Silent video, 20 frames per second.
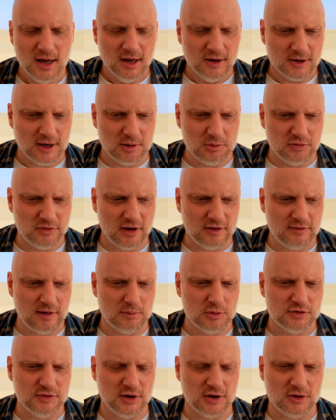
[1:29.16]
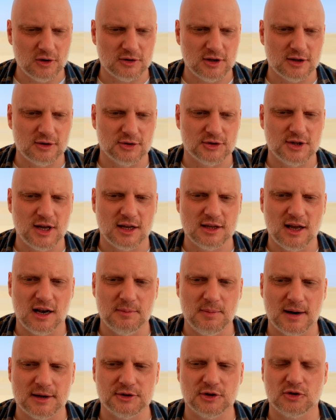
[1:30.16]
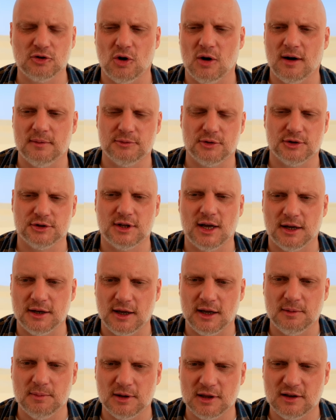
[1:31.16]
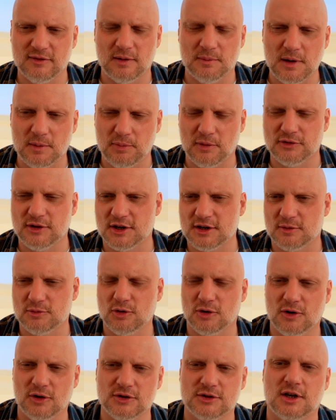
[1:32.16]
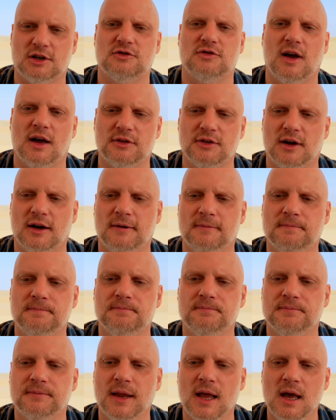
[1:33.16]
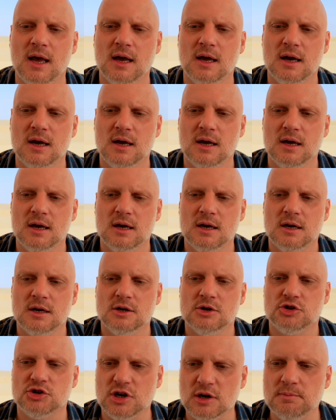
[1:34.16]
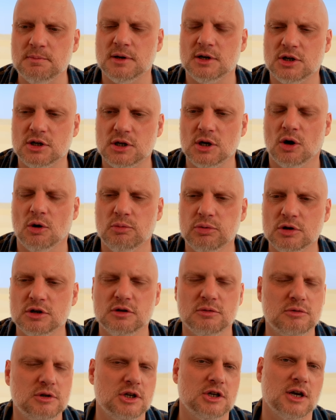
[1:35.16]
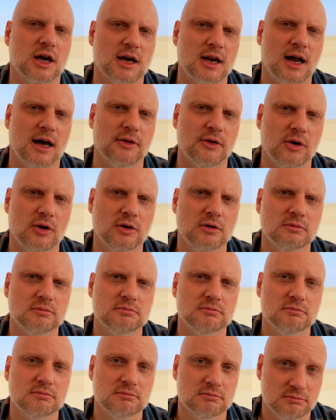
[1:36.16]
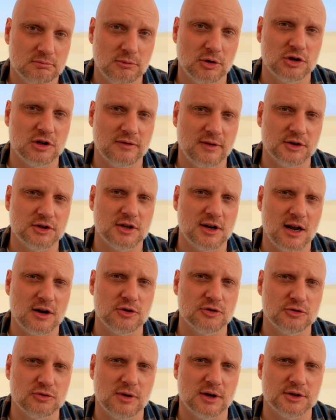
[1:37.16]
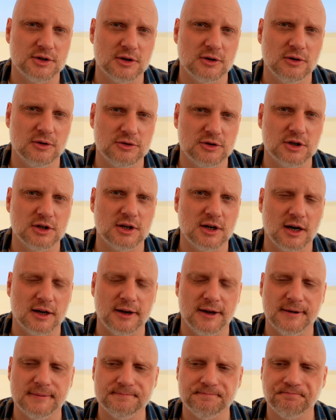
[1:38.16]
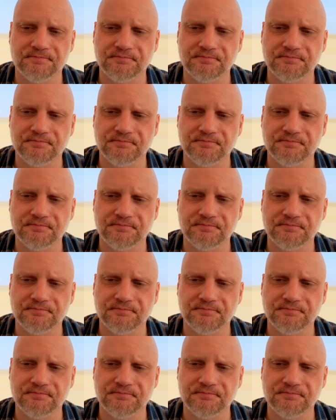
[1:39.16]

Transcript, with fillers: Kochani, mówiłem wam już wielokrotnie to zdanie, ale bardzo kocham to zdanie i będę wam je powtarzał do końca świata. Z czym byś się obudził dzisiaj rano? Może właśnie rano słuchasz tego odcinka, nie?